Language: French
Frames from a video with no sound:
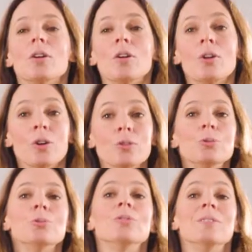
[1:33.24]
lors
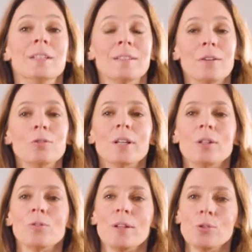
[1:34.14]
des travaux de
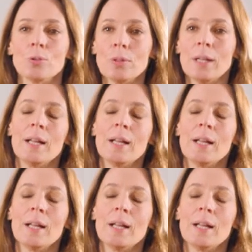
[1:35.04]
rénovation